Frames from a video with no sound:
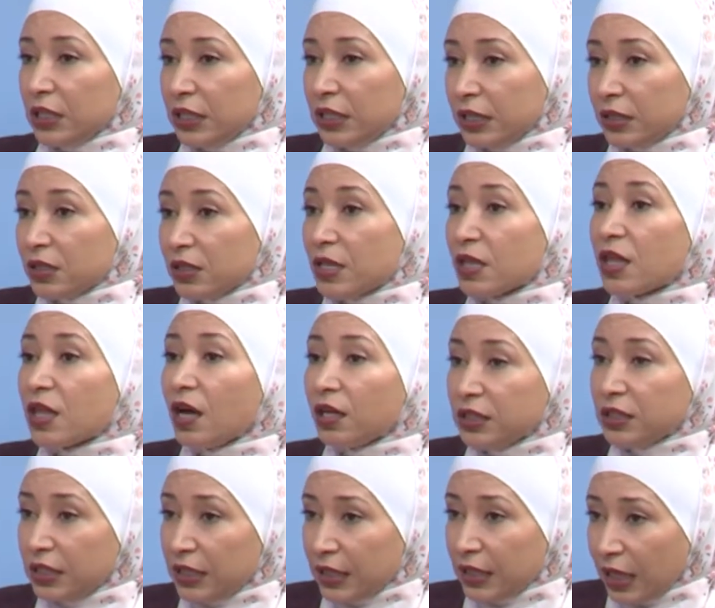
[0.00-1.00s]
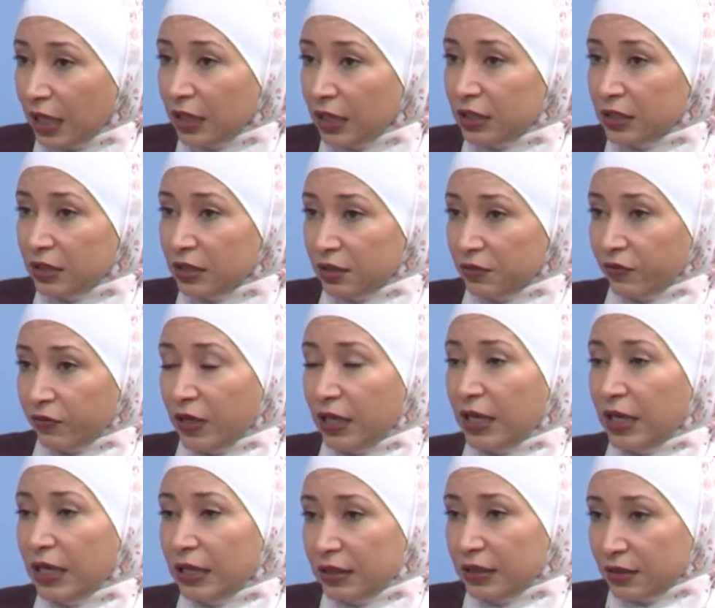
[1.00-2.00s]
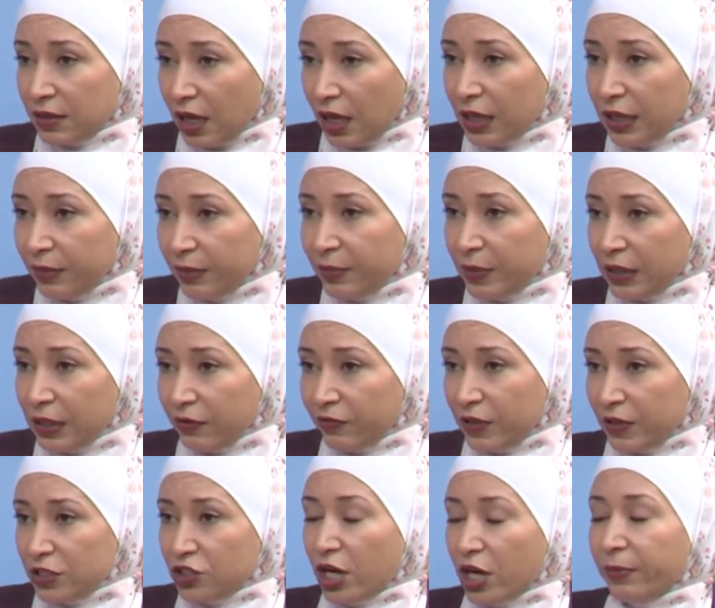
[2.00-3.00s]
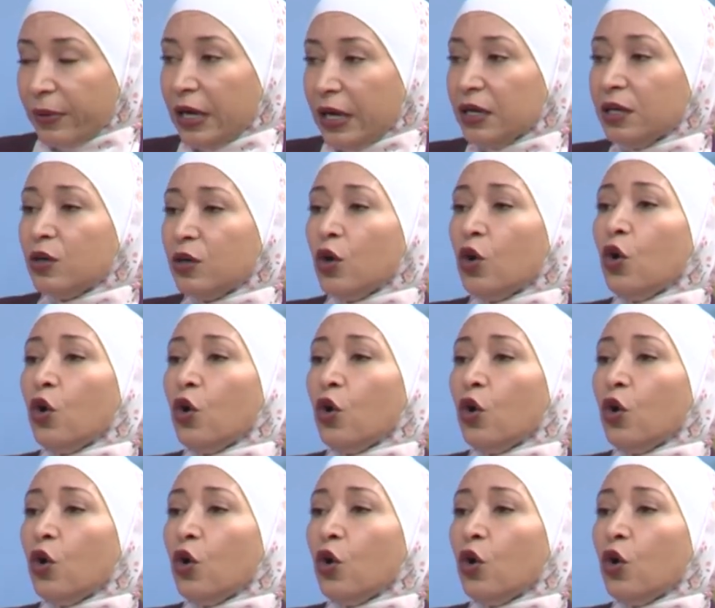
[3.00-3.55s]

الاقتصادي للطالب اللي في الجامعه